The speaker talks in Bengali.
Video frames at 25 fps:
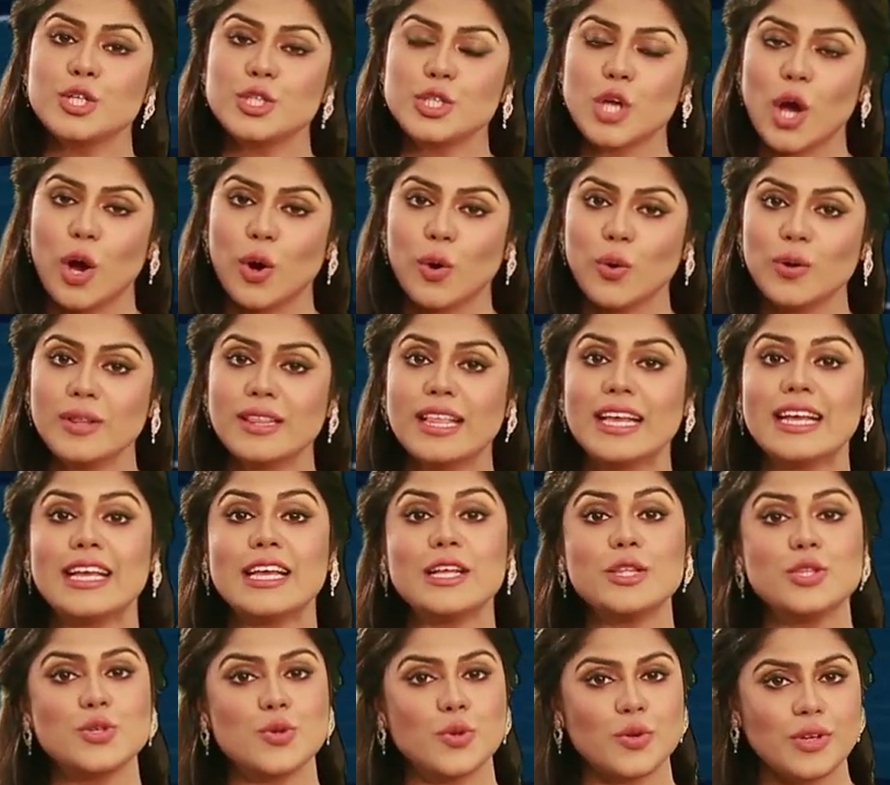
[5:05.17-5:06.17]
শহর
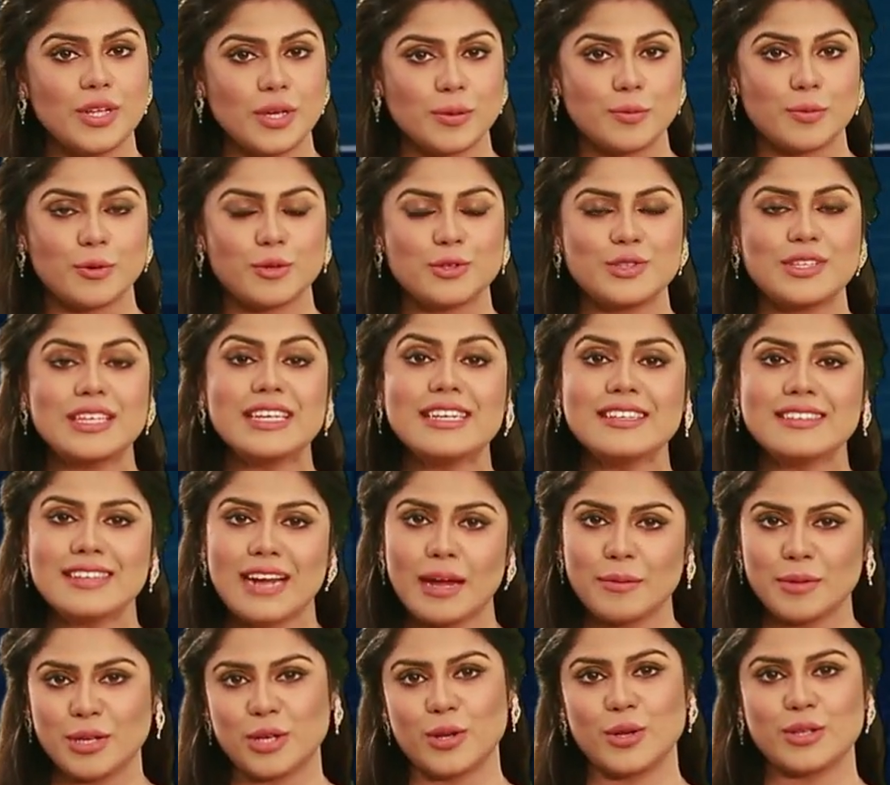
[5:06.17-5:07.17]
থেকে ছড়িয়ে পড়ছে
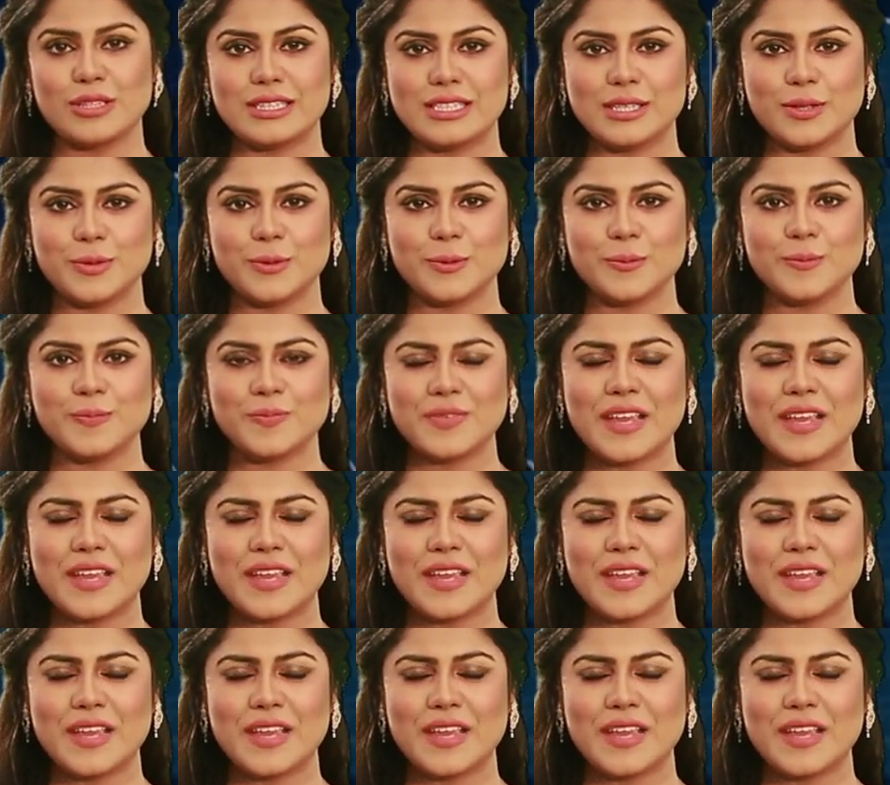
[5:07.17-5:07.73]
গ্রামেগঞ্জেও